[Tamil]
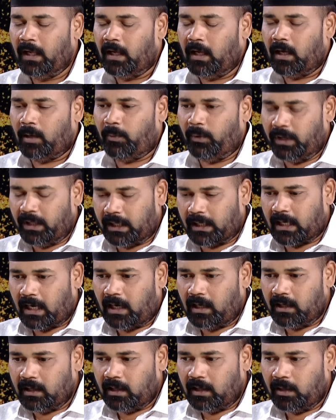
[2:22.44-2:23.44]
அப்போ நீங்கள்
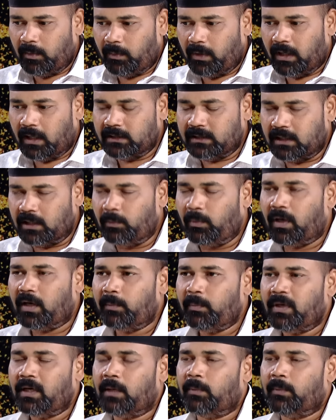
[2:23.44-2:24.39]
காலங்காலமாக சிறுபான்மை